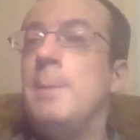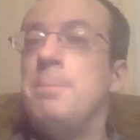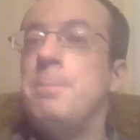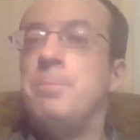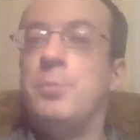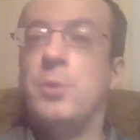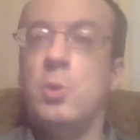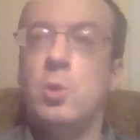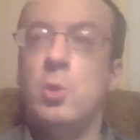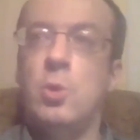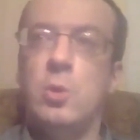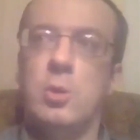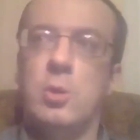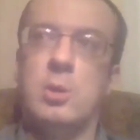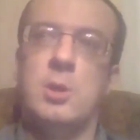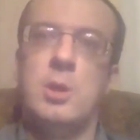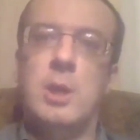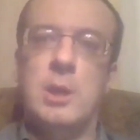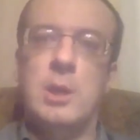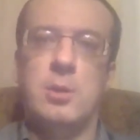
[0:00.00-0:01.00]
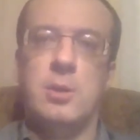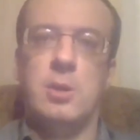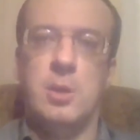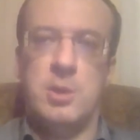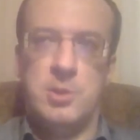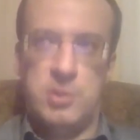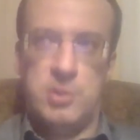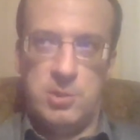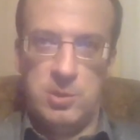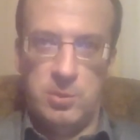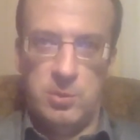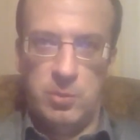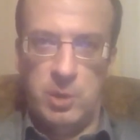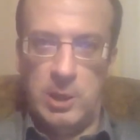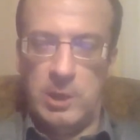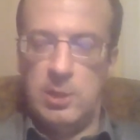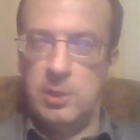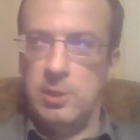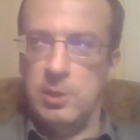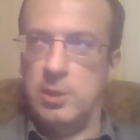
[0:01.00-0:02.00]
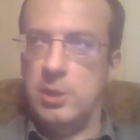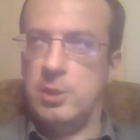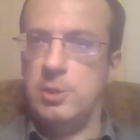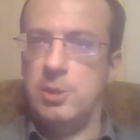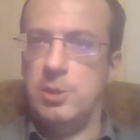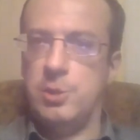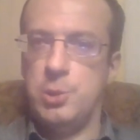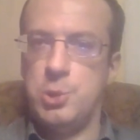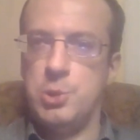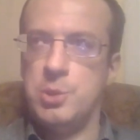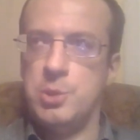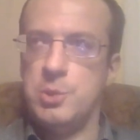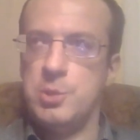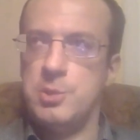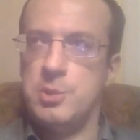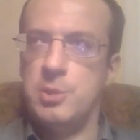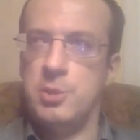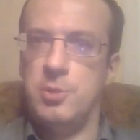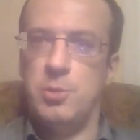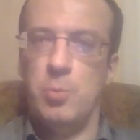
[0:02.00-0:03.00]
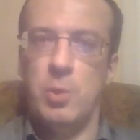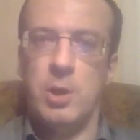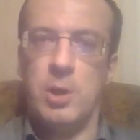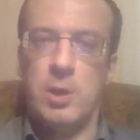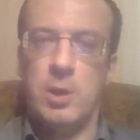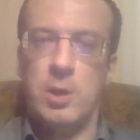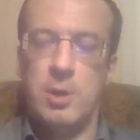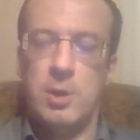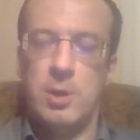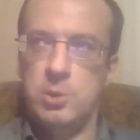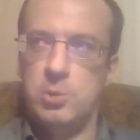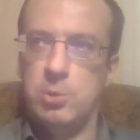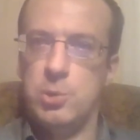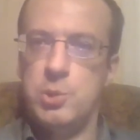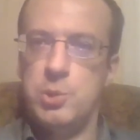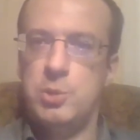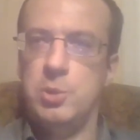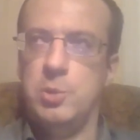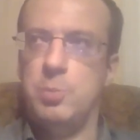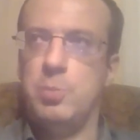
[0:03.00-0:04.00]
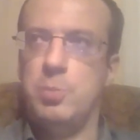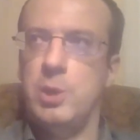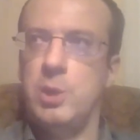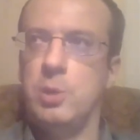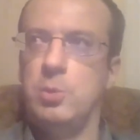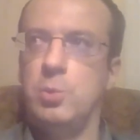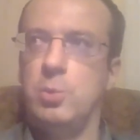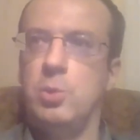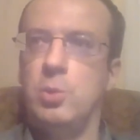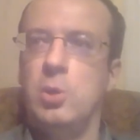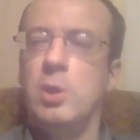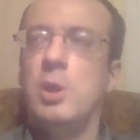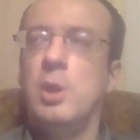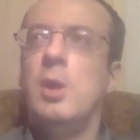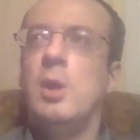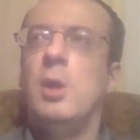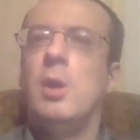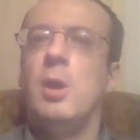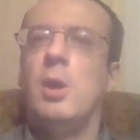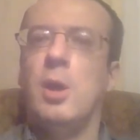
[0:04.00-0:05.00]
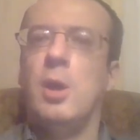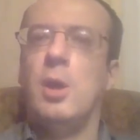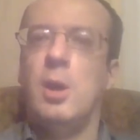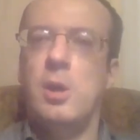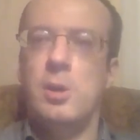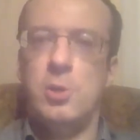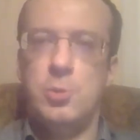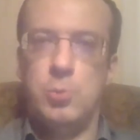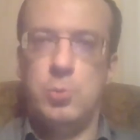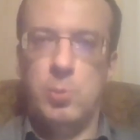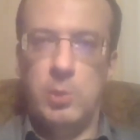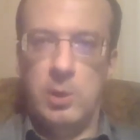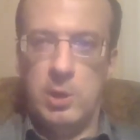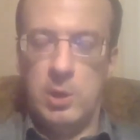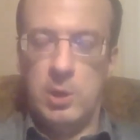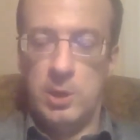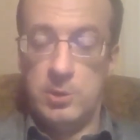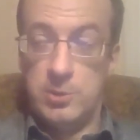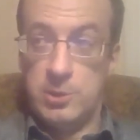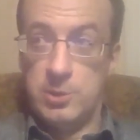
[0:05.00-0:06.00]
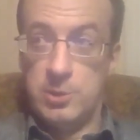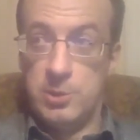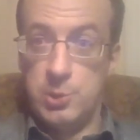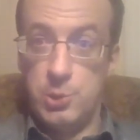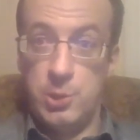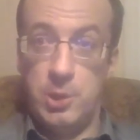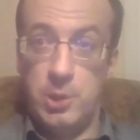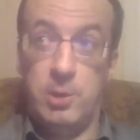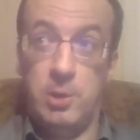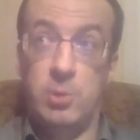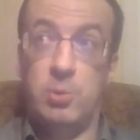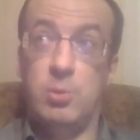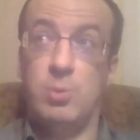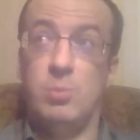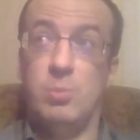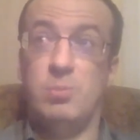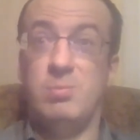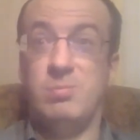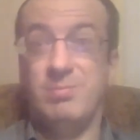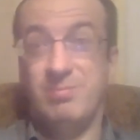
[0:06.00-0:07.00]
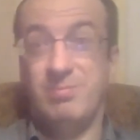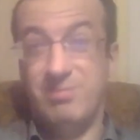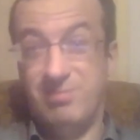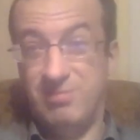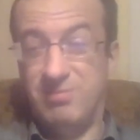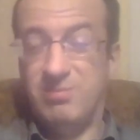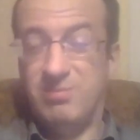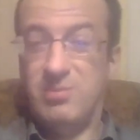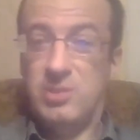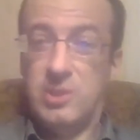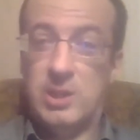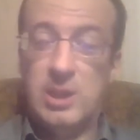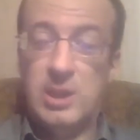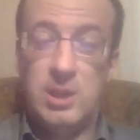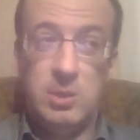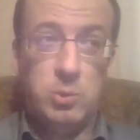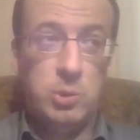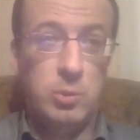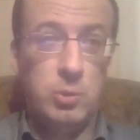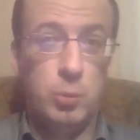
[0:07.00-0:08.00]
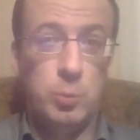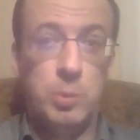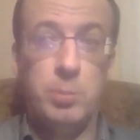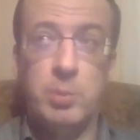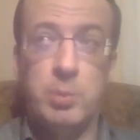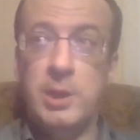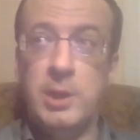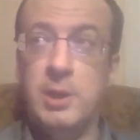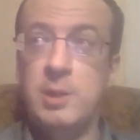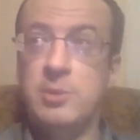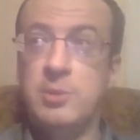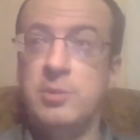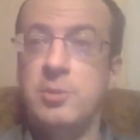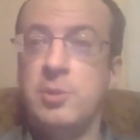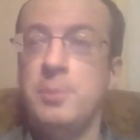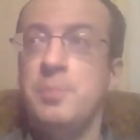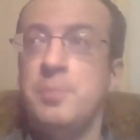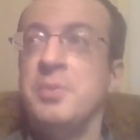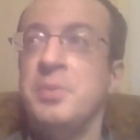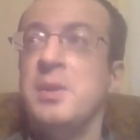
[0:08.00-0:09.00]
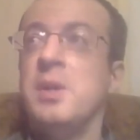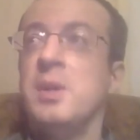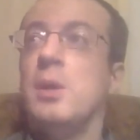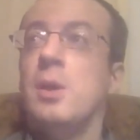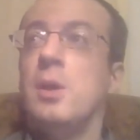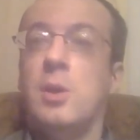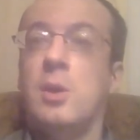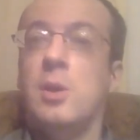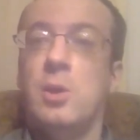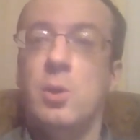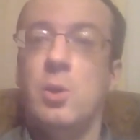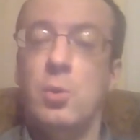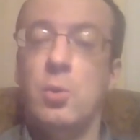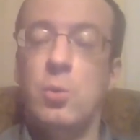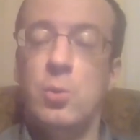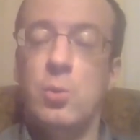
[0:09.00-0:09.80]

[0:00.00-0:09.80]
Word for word: Но Конгресс вряд ли на это решится, демократы точно не пойдут а республиканцы, к сожалению, скорее всего, побоятся а,